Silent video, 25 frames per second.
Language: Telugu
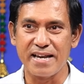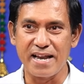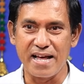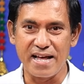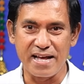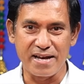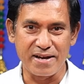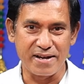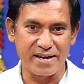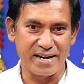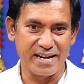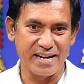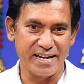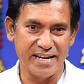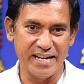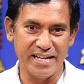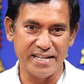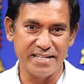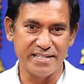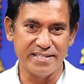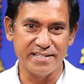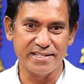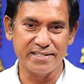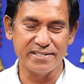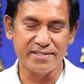నా నన్ను
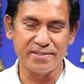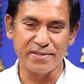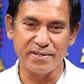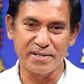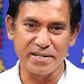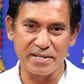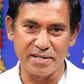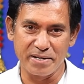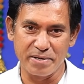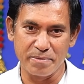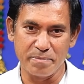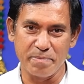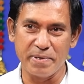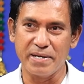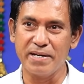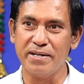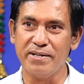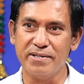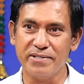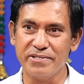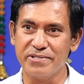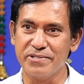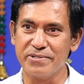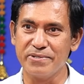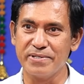నేను చేస్తున్నటువంటి
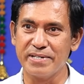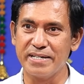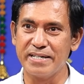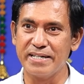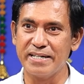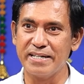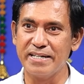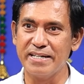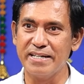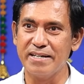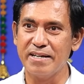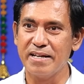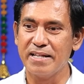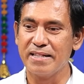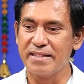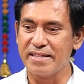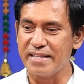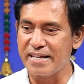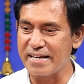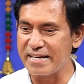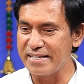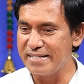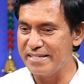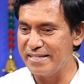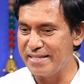పనులు చూడండి
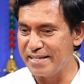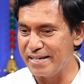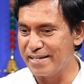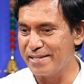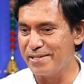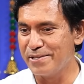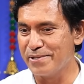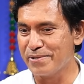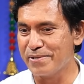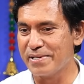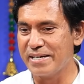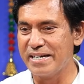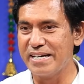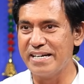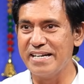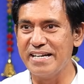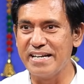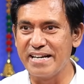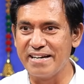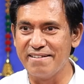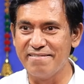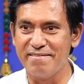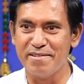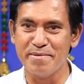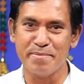తరచి తరచి చూడండి
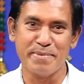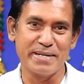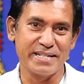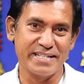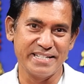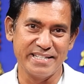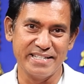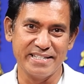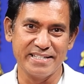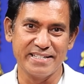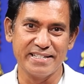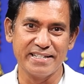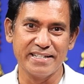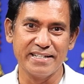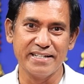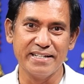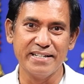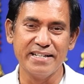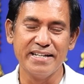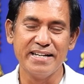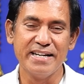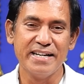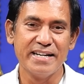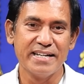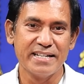నన్ను
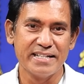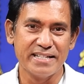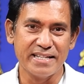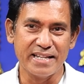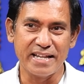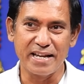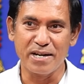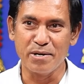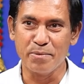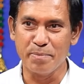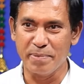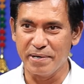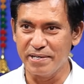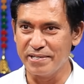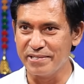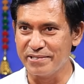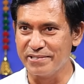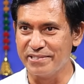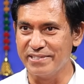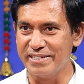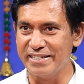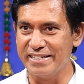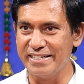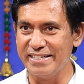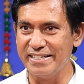విమర్శించండి నన్ను
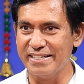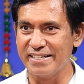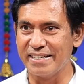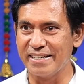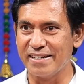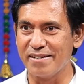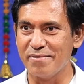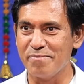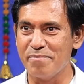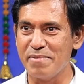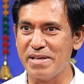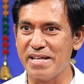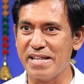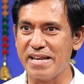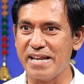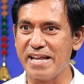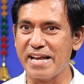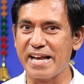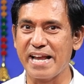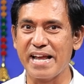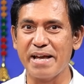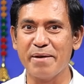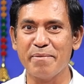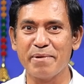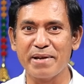పట్టుకోండి
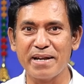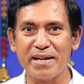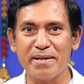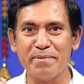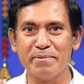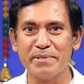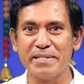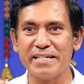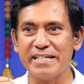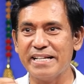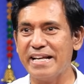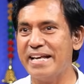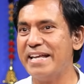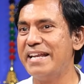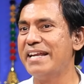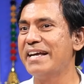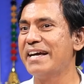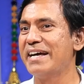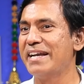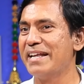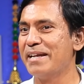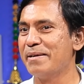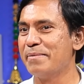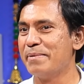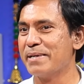నేను కెమెరాల ముందు
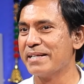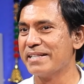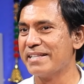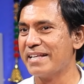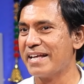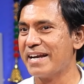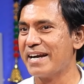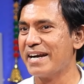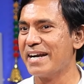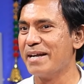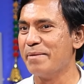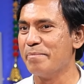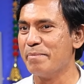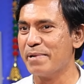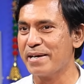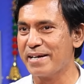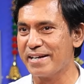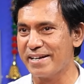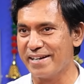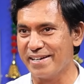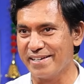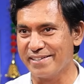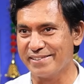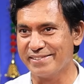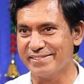ధైర్యంగా నిలబడతానని
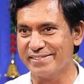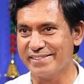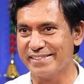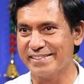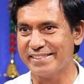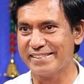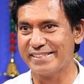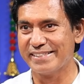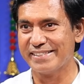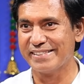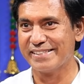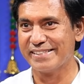నమ్మకం నాకుంది